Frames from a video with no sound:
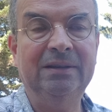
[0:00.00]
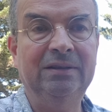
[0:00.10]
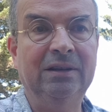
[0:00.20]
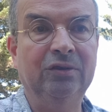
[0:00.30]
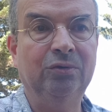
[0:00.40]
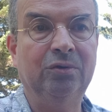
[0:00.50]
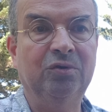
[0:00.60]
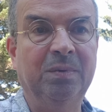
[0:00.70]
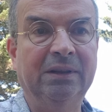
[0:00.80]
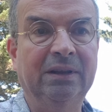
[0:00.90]
ça c'est quelque chose que
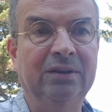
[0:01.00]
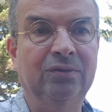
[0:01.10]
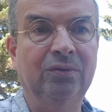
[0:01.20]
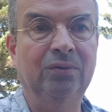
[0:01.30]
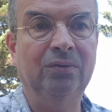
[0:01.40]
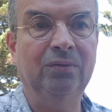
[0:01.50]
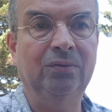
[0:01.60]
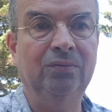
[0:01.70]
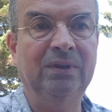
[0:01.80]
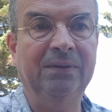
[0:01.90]
je partage euh,
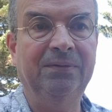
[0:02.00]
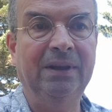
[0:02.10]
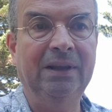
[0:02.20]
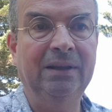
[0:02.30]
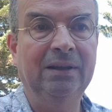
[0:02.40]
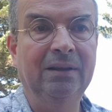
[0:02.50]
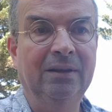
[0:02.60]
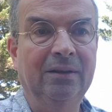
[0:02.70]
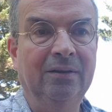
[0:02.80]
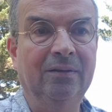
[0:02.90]
tout à fait.
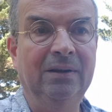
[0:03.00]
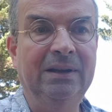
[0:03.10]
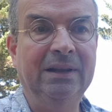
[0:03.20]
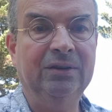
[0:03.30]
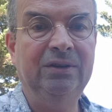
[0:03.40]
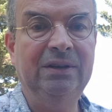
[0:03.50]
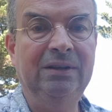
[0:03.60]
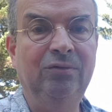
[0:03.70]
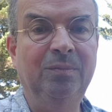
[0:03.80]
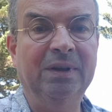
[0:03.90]

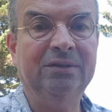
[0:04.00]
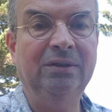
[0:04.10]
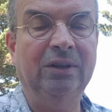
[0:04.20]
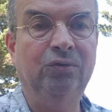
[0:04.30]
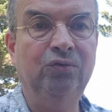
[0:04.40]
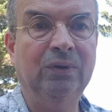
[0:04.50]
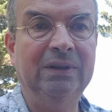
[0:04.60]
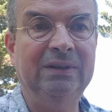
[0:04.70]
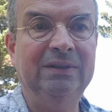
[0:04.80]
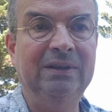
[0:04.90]
l'énergie d'une personne a toujours
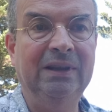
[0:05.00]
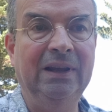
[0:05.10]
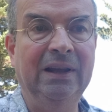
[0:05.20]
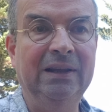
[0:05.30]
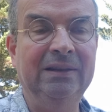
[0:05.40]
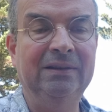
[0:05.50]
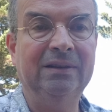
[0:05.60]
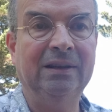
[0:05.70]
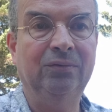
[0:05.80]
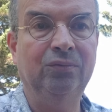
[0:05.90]
existé et elle
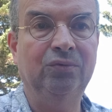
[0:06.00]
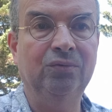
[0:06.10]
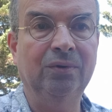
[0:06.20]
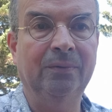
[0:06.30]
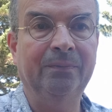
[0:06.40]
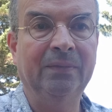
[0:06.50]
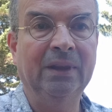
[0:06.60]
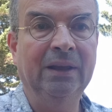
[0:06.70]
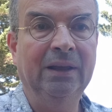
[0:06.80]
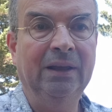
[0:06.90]
existera toujours.
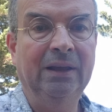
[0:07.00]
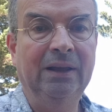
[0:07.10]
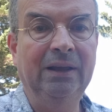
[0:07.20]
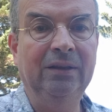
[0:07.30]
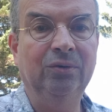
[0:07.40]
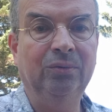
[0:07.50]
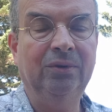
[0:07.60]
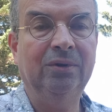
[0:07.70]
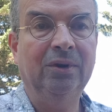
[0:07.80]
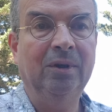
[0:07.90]
Et
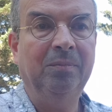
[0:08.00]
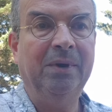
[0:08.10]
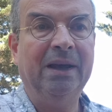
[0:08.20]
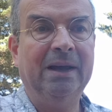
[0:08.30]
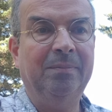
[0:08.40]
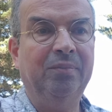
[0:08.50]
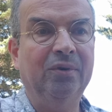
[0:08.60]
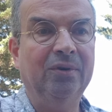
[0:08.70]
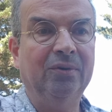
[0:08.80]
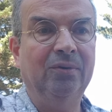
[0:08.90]
donc, par
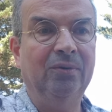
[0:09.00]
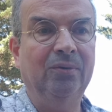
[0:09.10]
rapport